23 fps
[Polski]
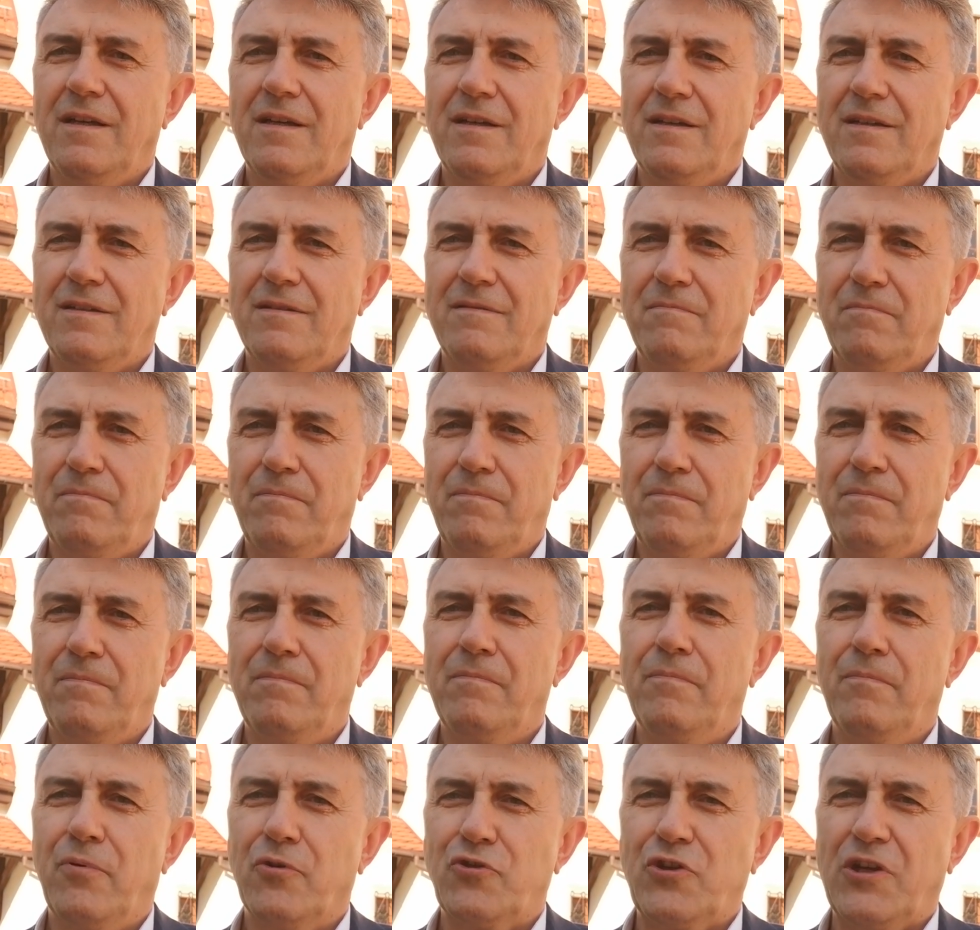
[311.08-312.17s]
E,
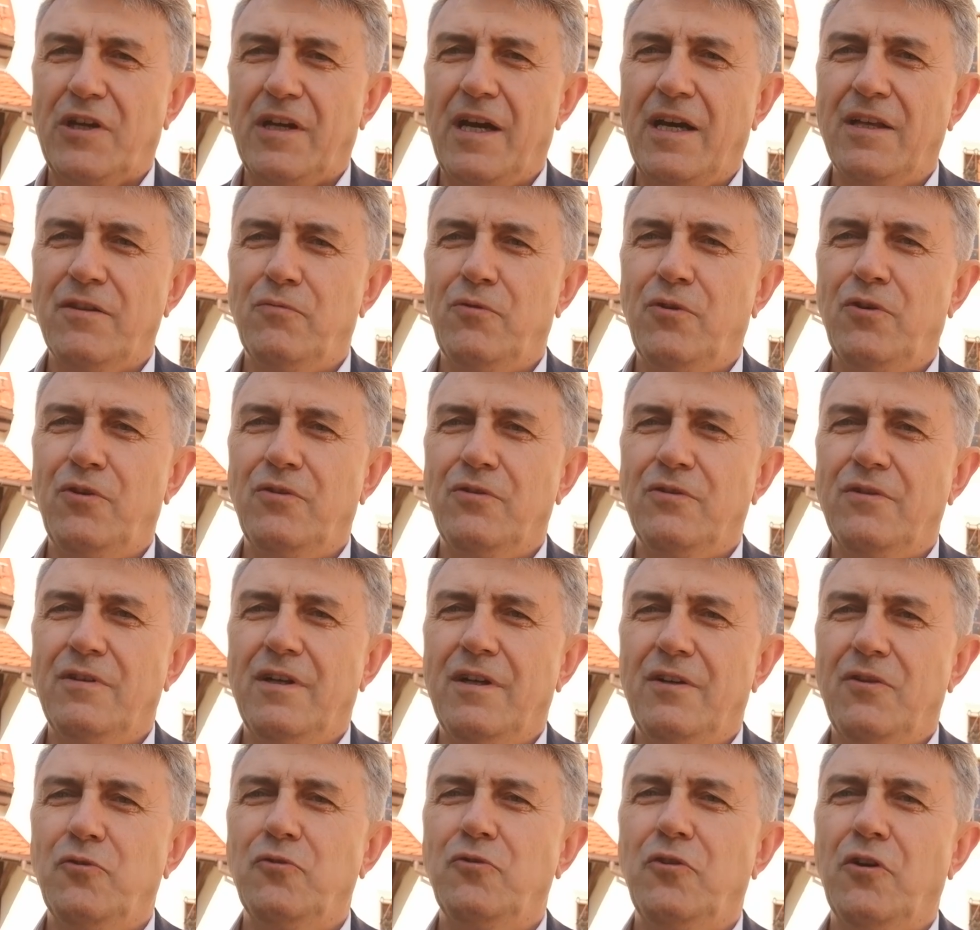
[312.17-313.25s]
porzekadło
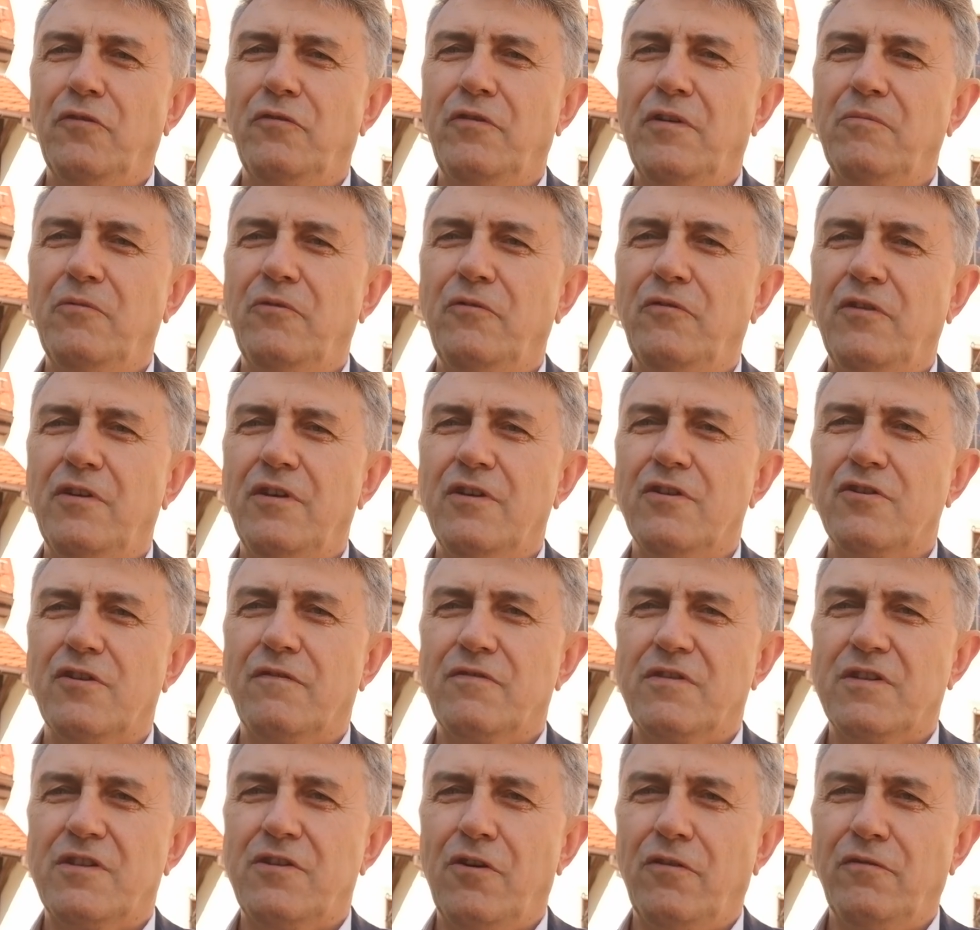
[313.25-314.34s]
ludowe mówi, że
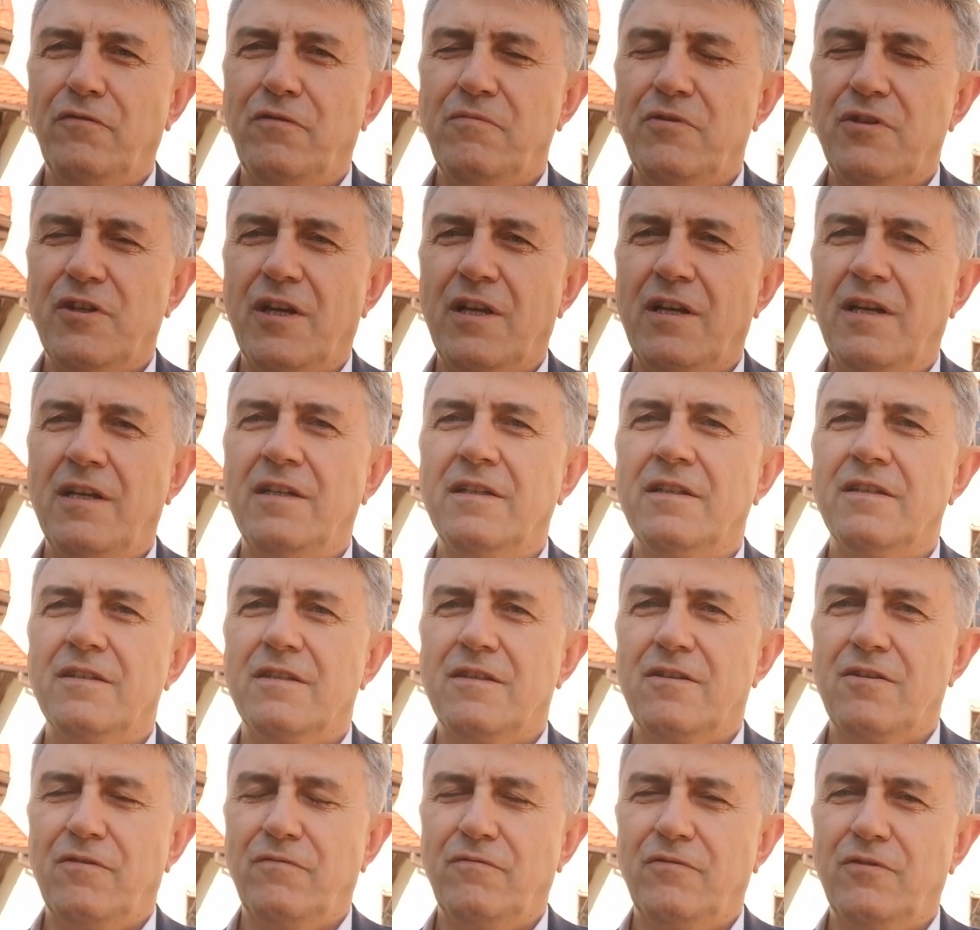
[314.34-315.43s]
w zdrowym ciele
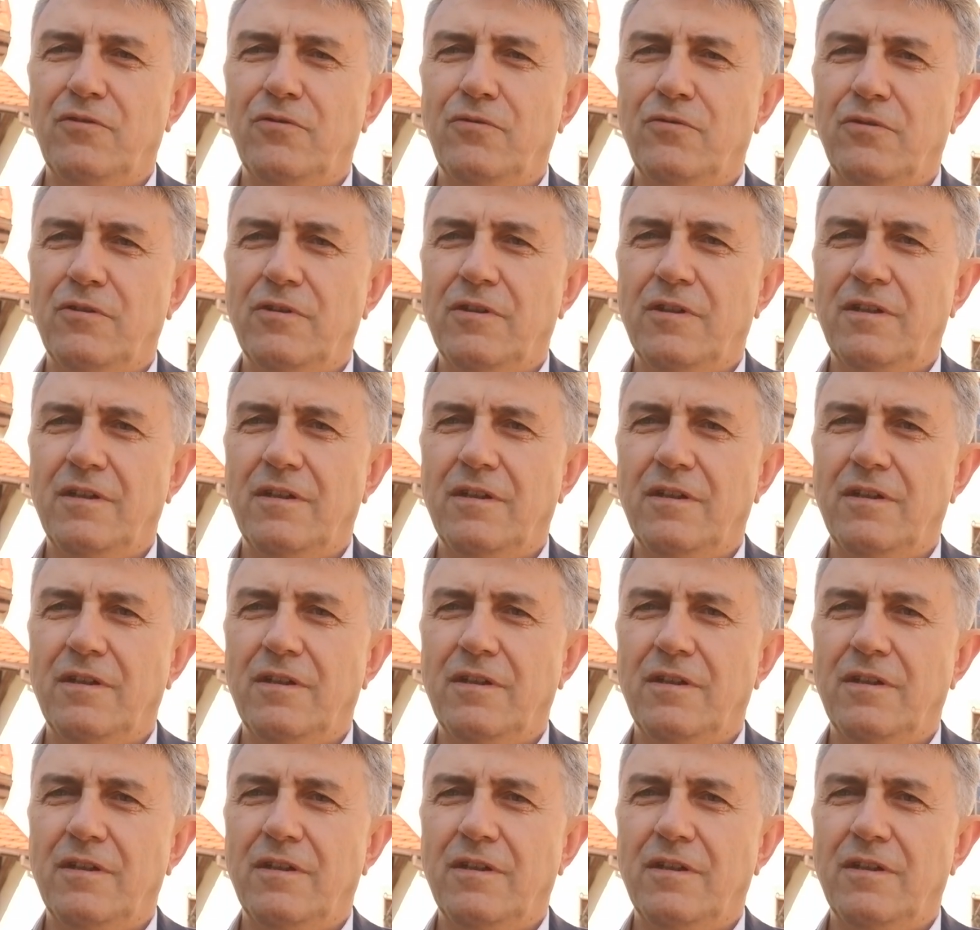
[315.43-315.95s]
zdrowy duch.